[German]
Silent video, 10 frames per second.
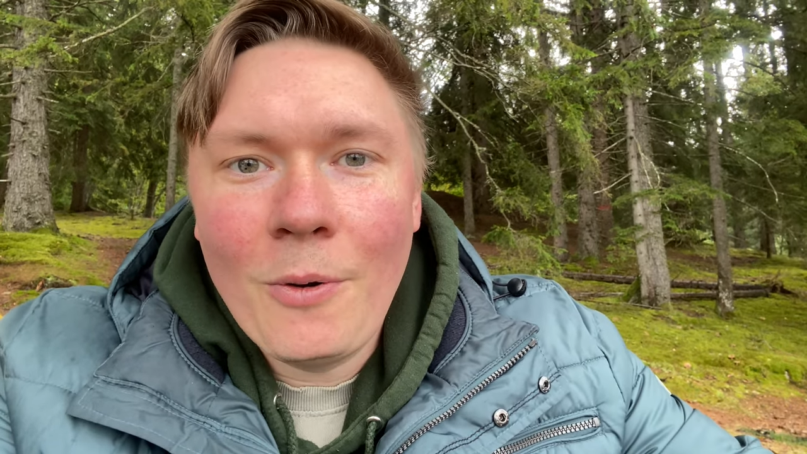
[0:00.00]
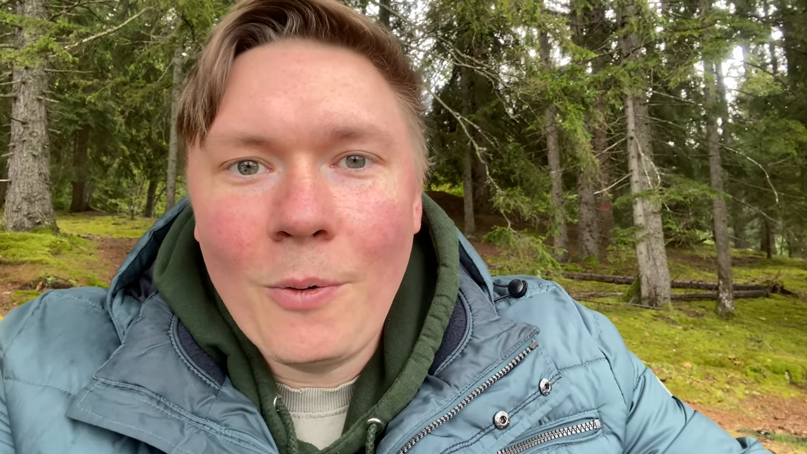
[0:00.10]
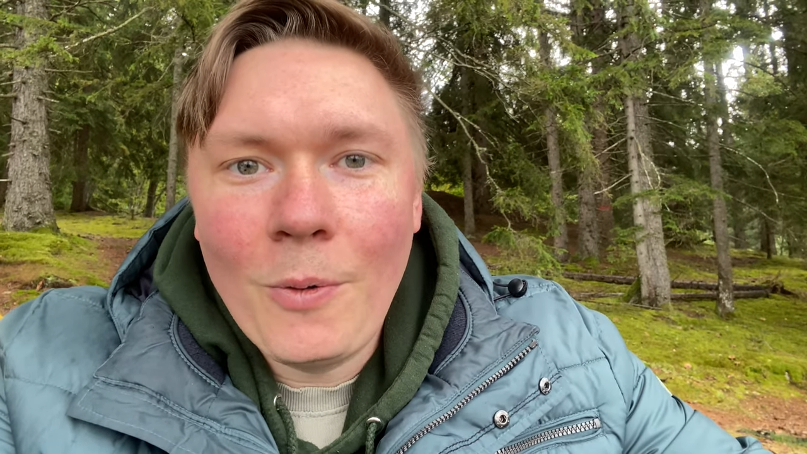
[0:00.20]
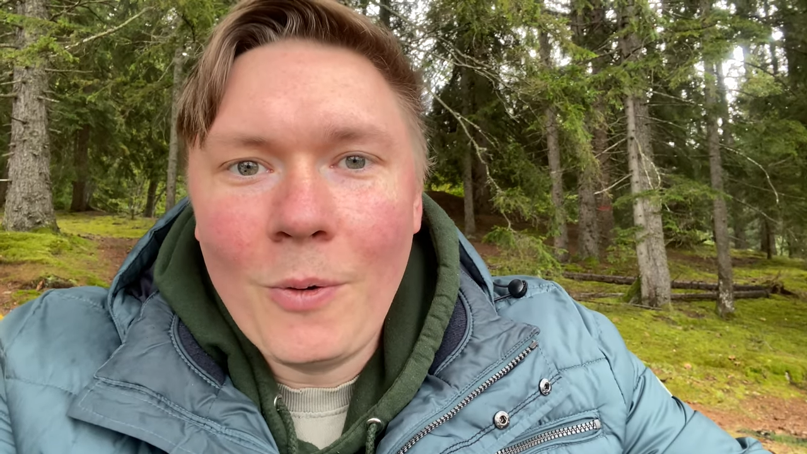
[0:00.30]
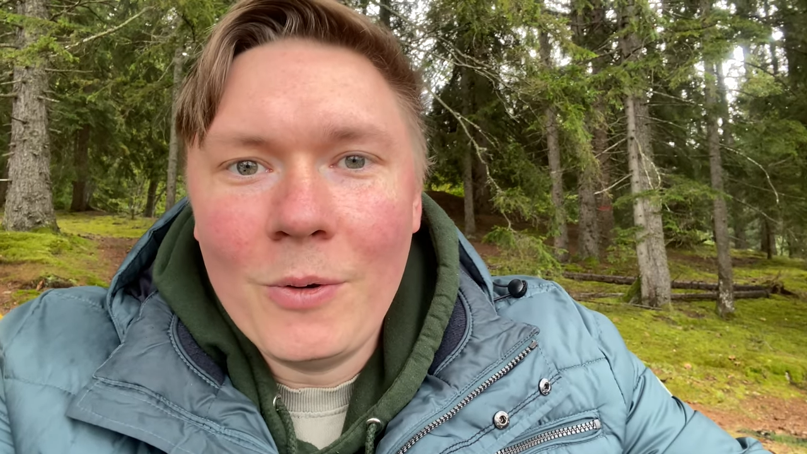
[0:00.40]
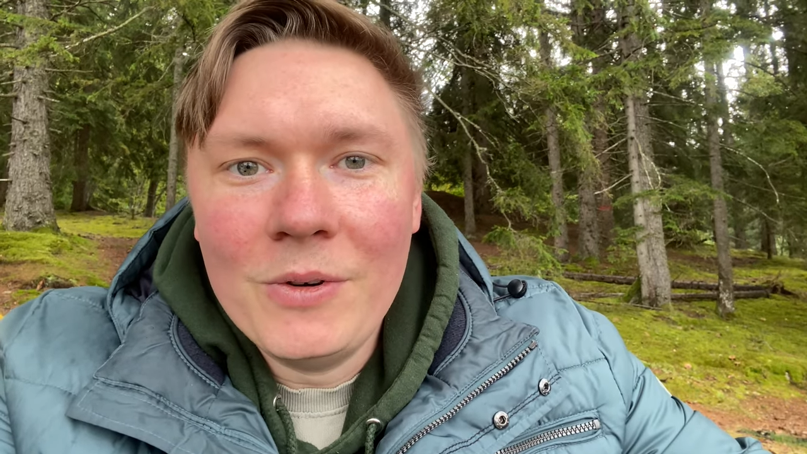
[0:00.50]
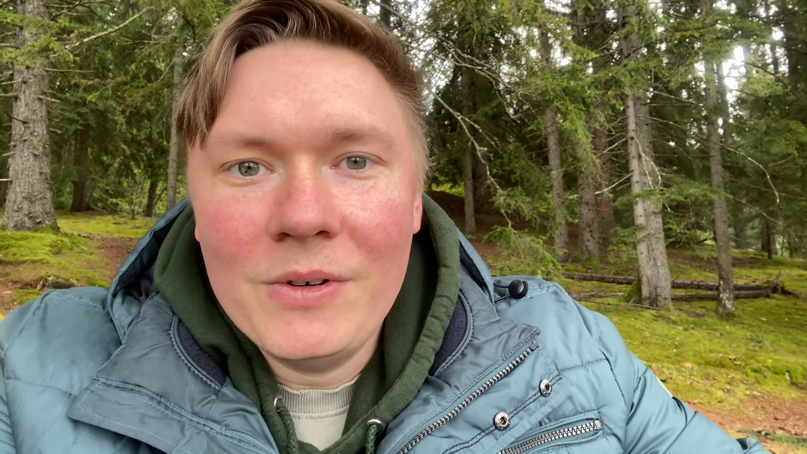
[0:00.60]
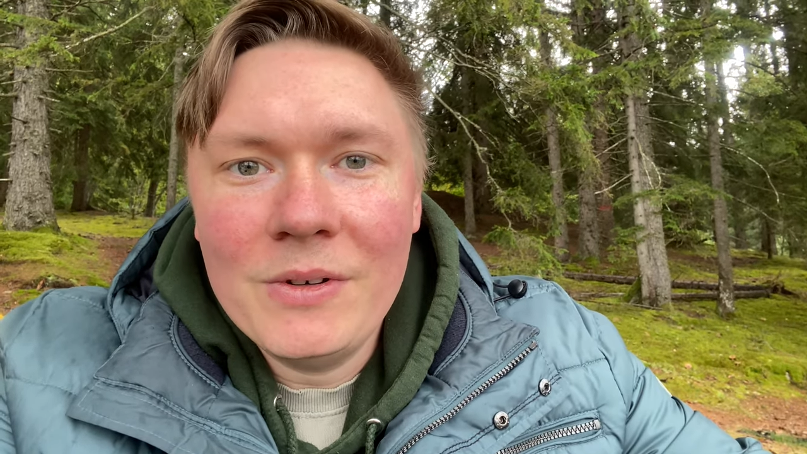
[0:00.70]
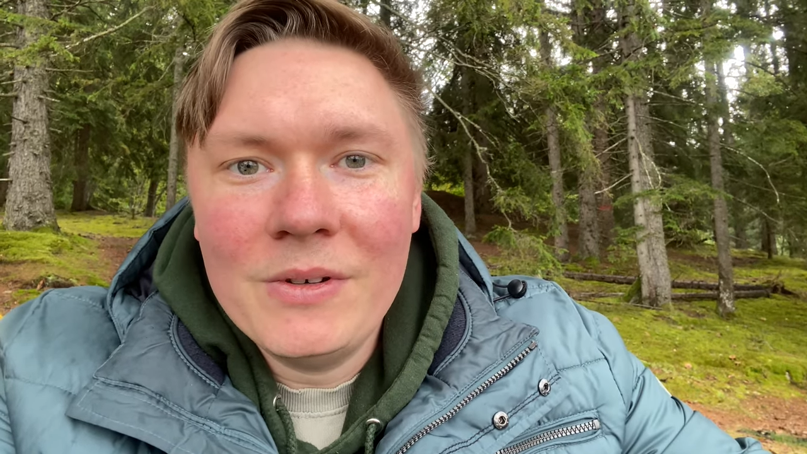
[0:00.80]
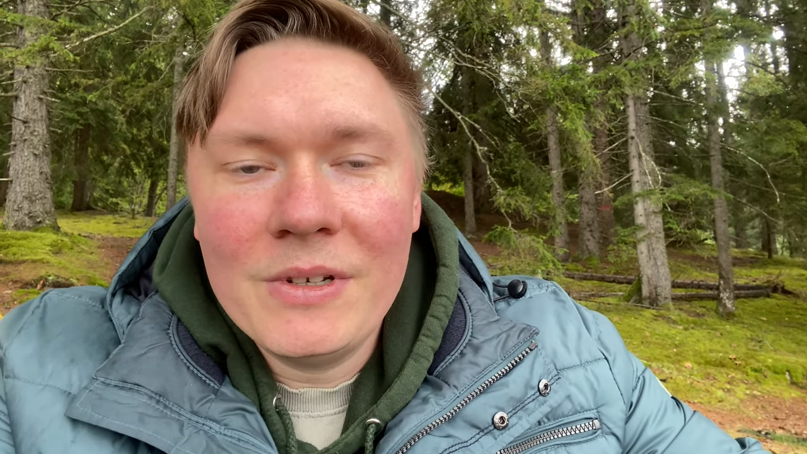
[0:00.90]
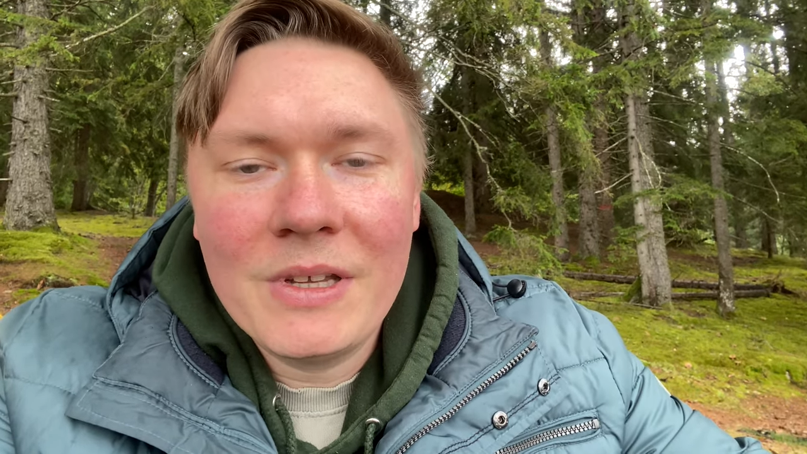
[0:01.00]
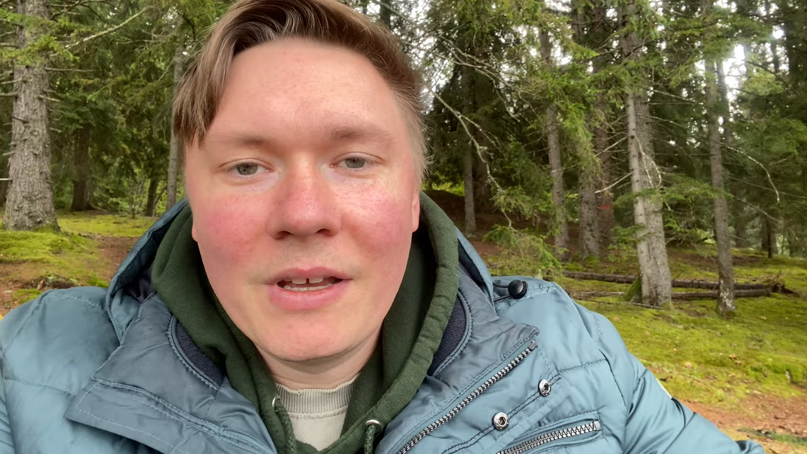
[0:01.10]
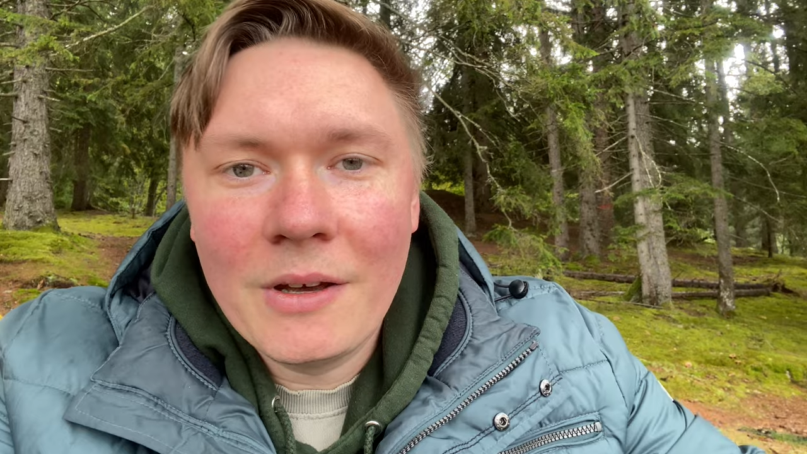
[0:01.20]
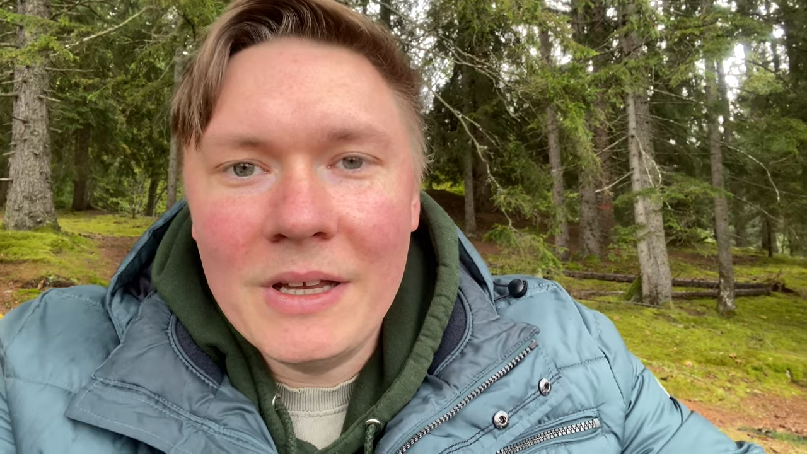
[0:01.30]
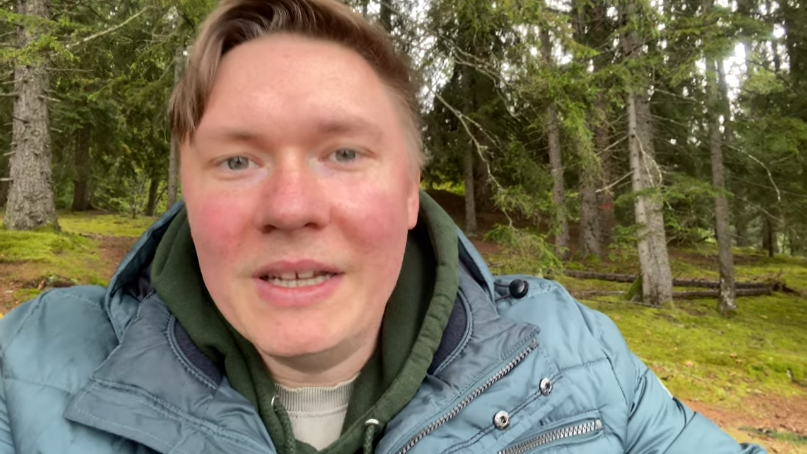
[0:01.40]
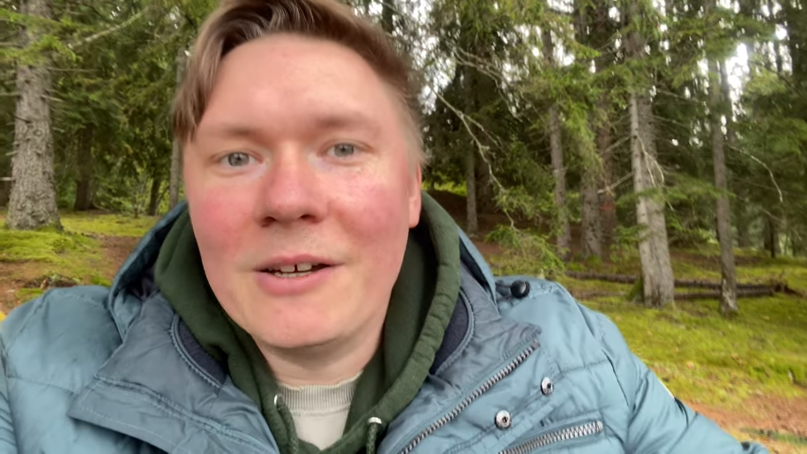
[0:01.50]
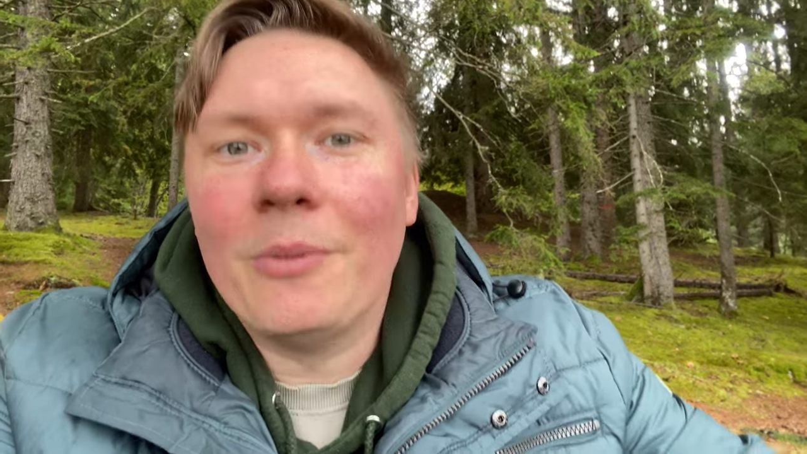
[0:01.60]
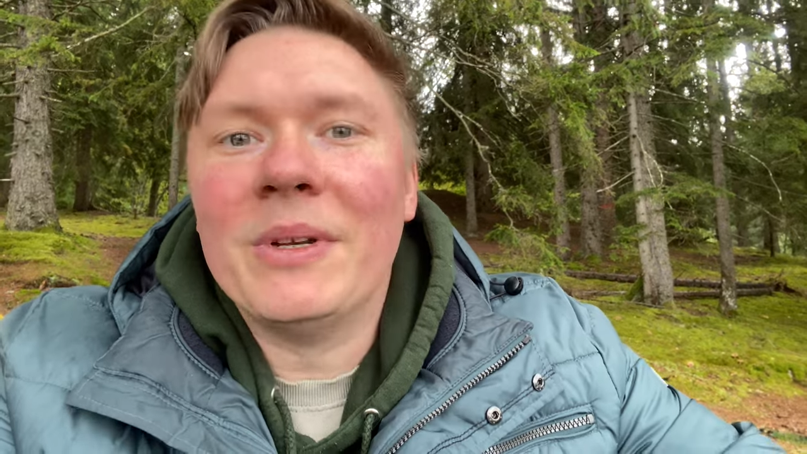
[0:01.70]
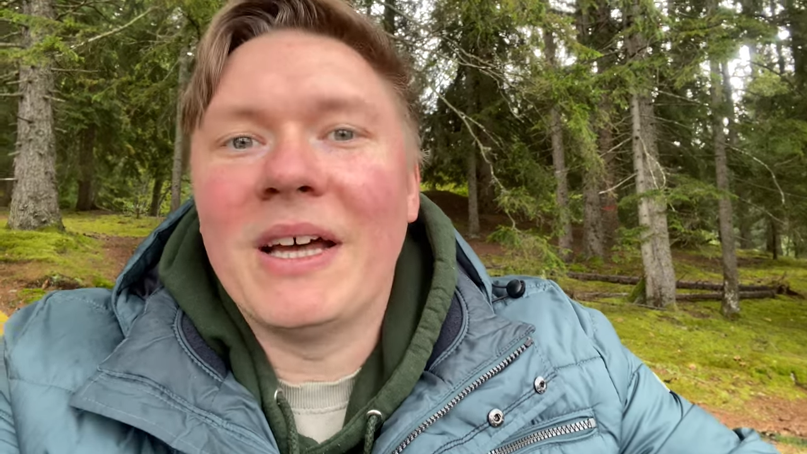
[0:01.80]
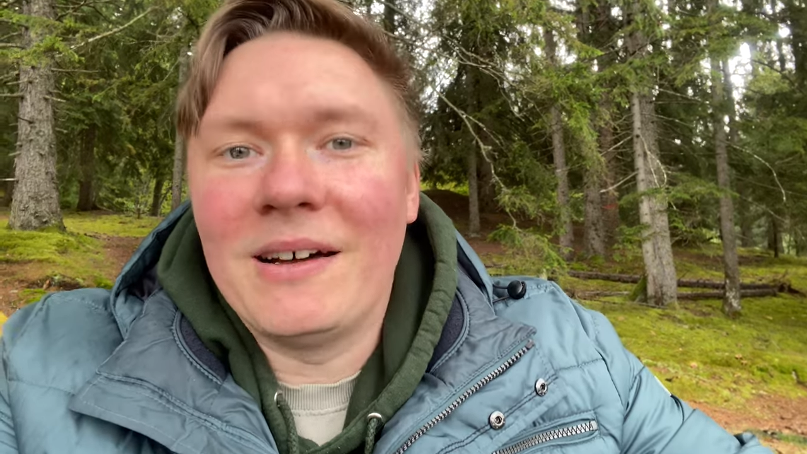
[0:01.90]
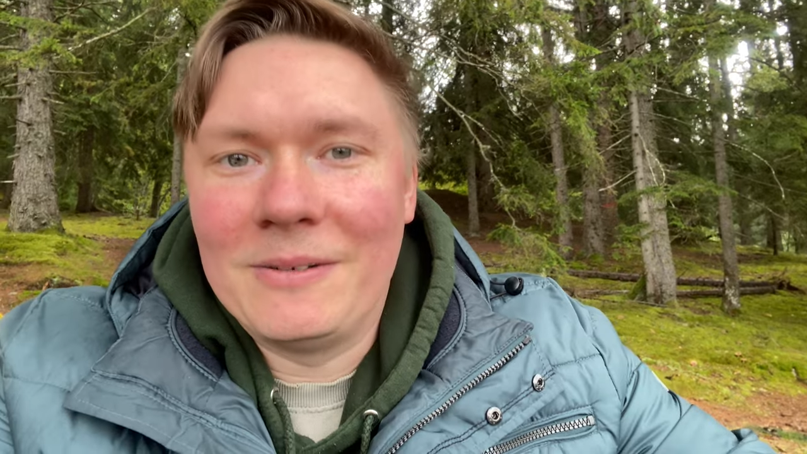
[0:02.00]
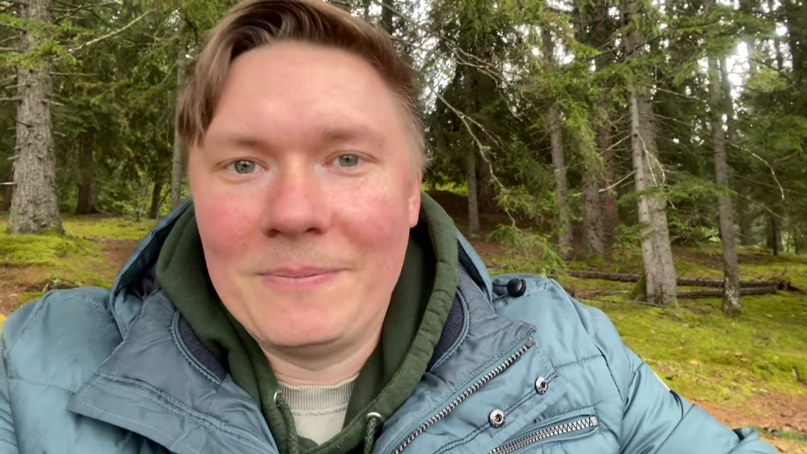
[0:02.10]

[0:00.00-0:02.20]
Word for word: und in den Kommentaren.